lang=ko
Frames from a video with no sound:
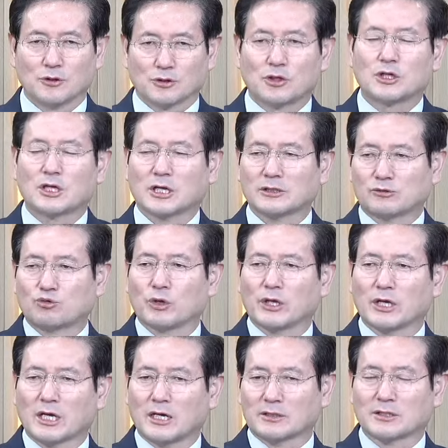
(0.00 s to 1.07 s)
거기가
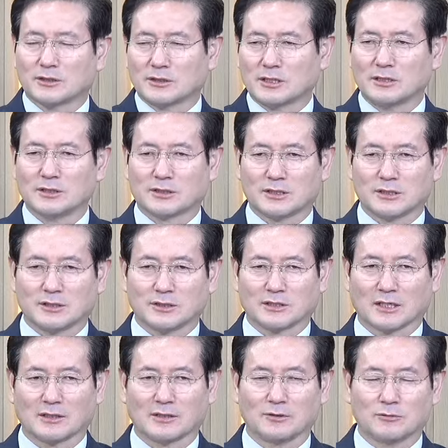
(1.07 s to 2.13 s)
죄가 저질러지는
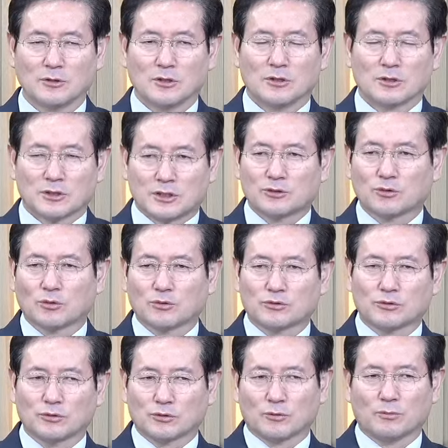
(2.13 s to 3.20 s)
자리요.
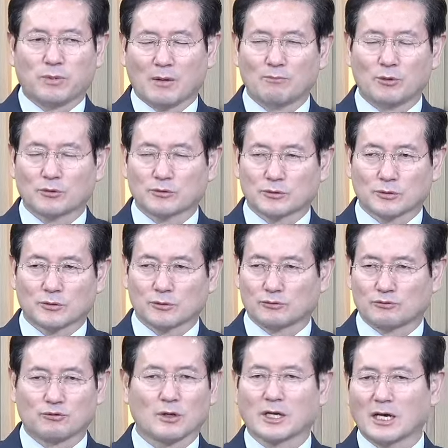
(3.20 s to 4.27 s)
지속적으로 반복적으로
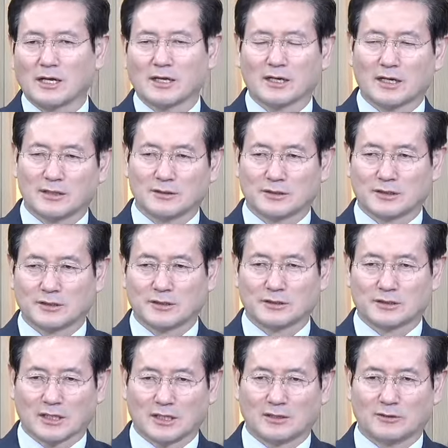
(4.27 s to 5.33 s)
죄가 행하여지는
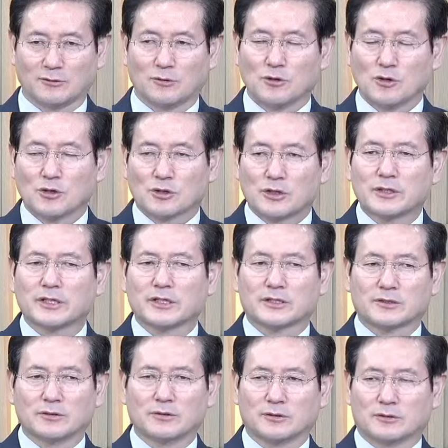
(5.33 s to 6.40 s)
자리요.
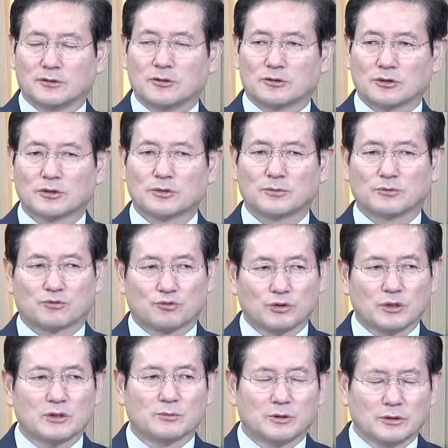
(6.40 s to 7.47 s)
그래서 여러분
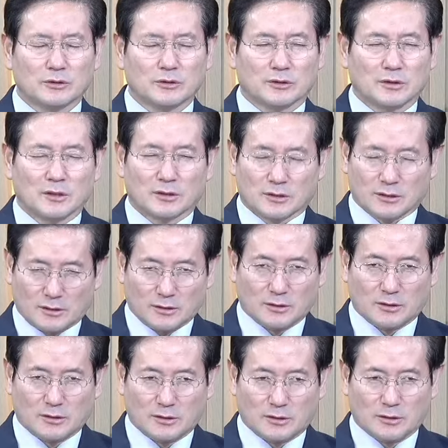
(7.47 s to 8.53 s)
주님은
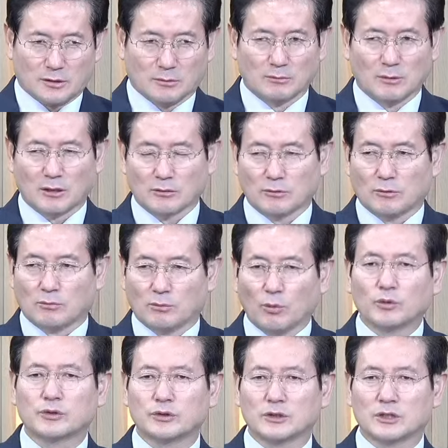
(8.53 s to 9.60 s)
정말로
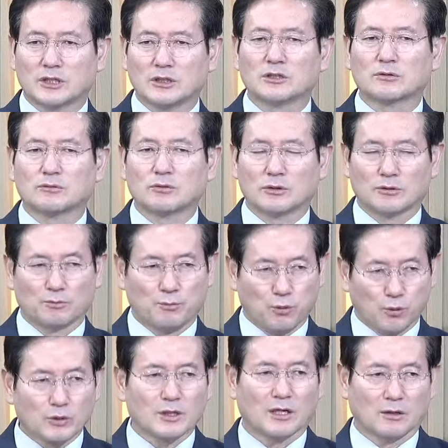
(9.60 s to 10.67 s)
모든 기득권을
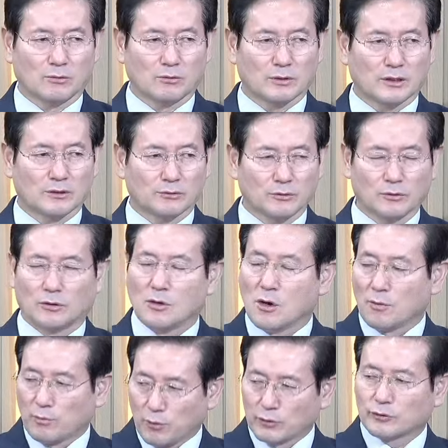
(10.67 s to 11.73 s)
포기하고라도
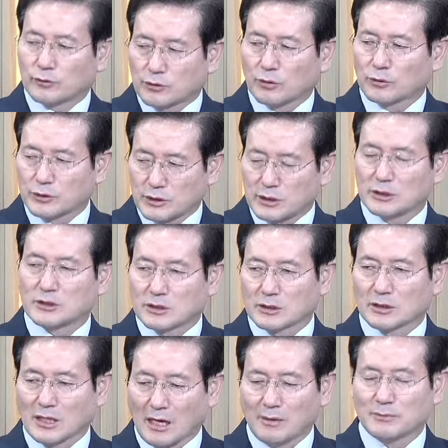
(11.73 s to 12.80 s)
본토
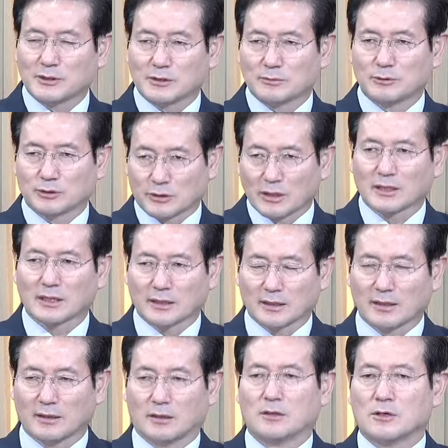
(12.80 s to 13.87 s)
친척 아비 집을
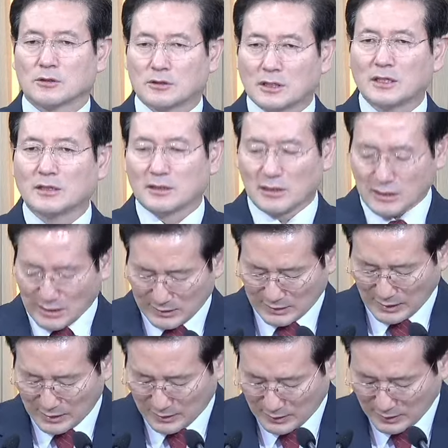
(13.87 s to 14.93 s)
떠나라. 그게 네가
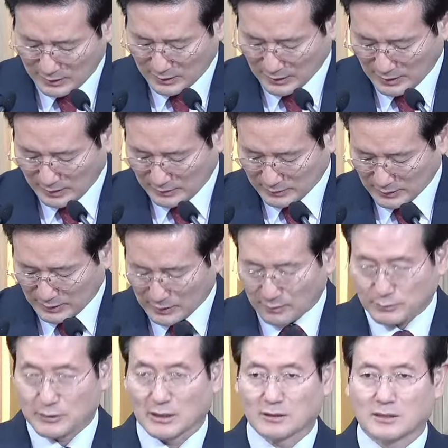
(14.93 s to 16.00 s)
살 길이다.
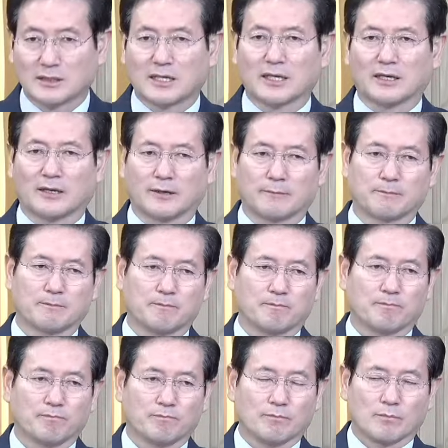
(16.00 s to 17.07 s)
따라합시다. 그게
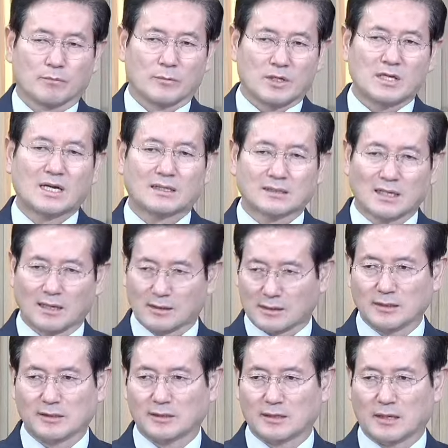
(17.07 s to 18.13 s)
네가 살
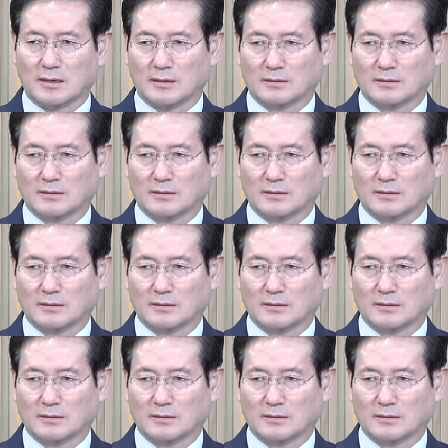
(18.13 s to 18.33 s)
길이다.